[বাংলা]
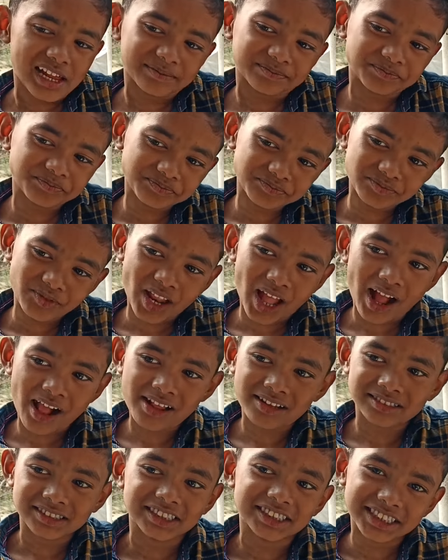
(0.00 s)
হুম
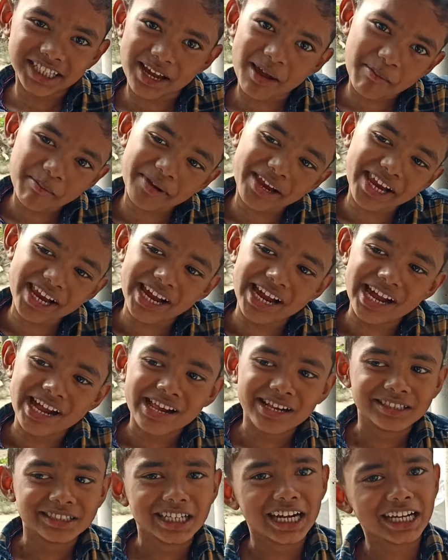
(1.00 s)
ইয়ামি
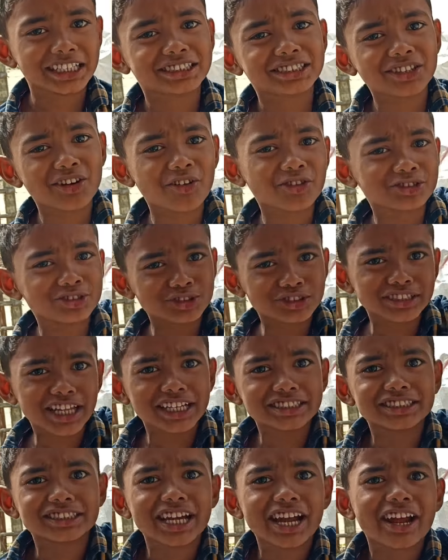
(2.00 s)
এত
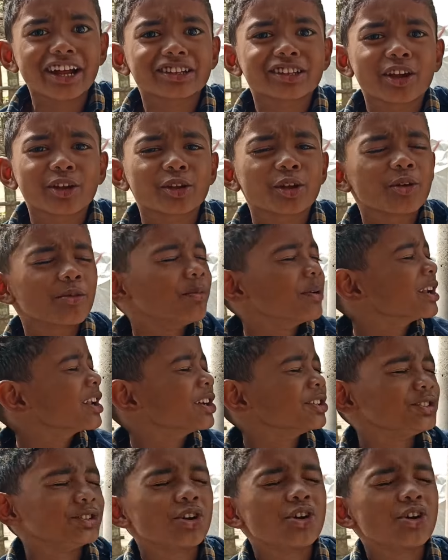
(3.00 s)
টেস্টি কথা দেখব না